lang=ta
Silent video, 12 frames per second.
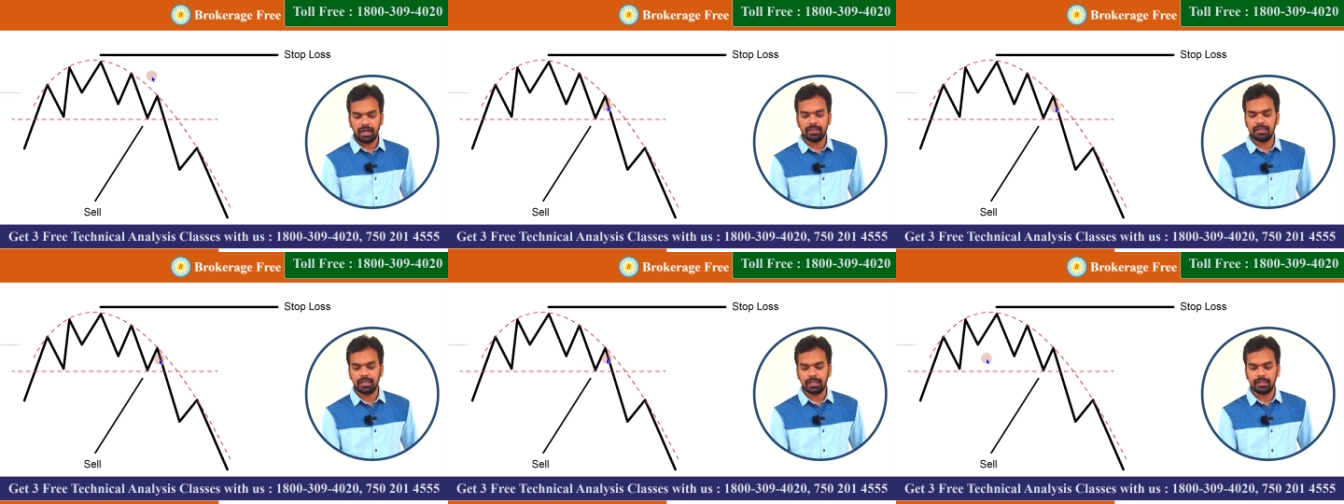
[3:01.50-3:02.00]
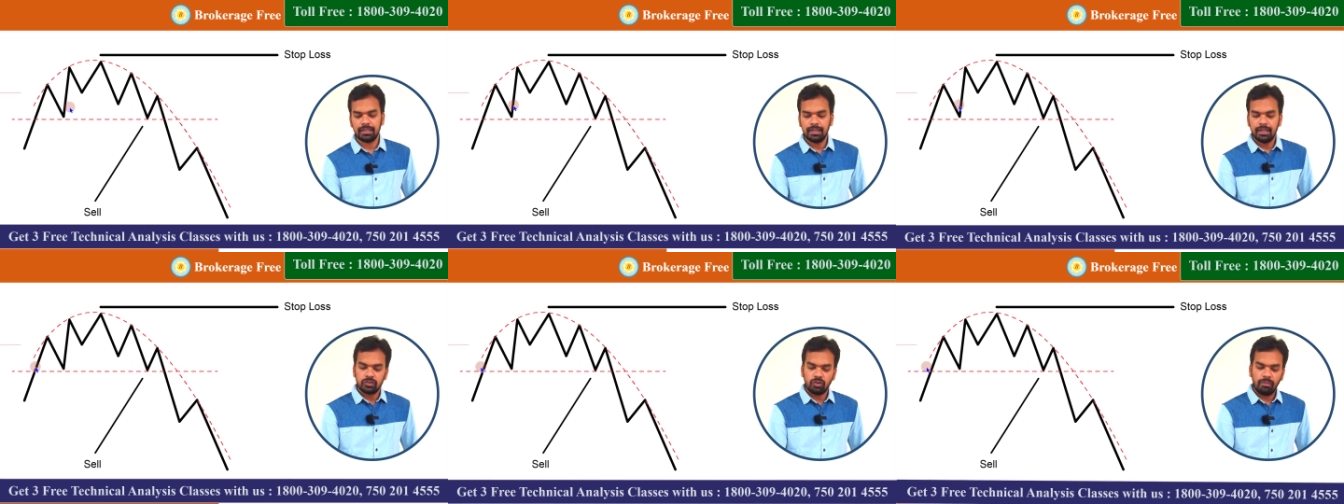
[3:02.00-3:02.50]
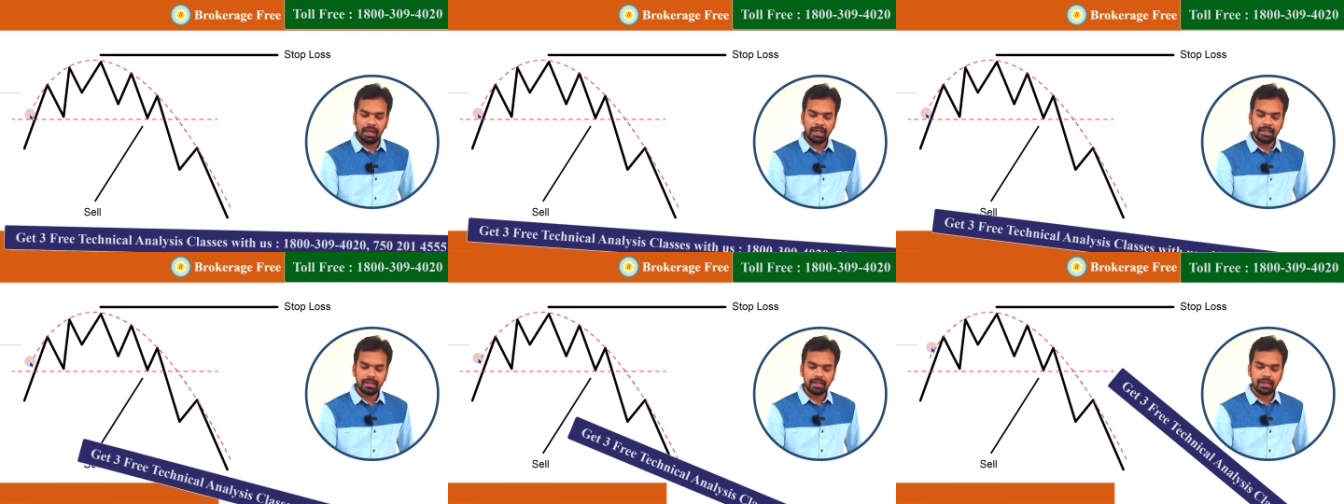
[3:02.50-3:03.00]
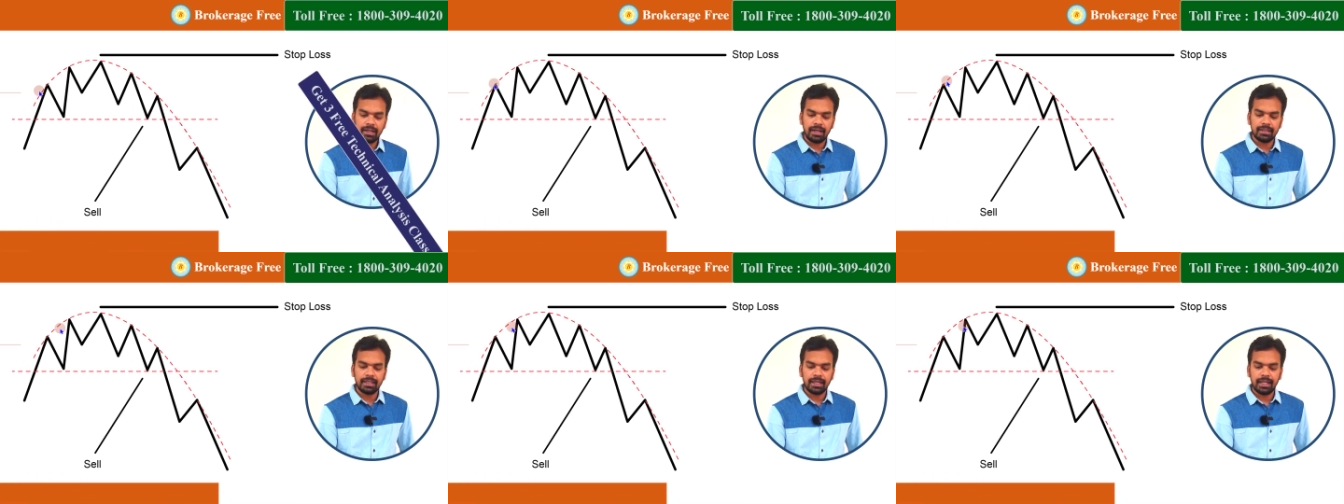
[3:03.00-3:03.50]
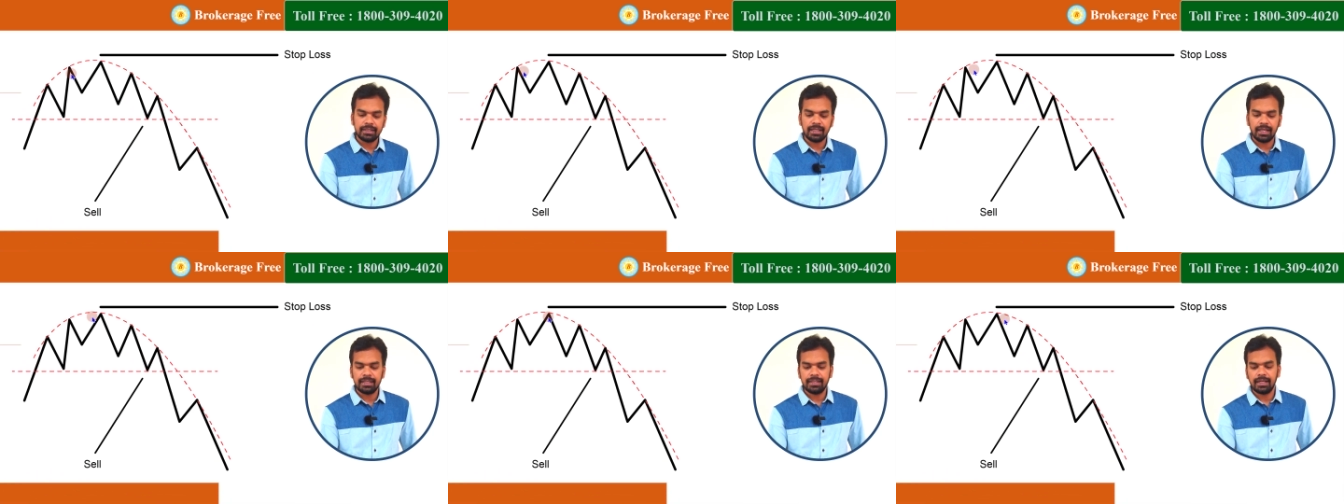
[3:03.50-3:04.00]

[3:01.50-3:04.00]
நடந்துட்டு இருக்குது ஸோ மேலே இருக்கிற அந்த ரேஞ்ச் ஹை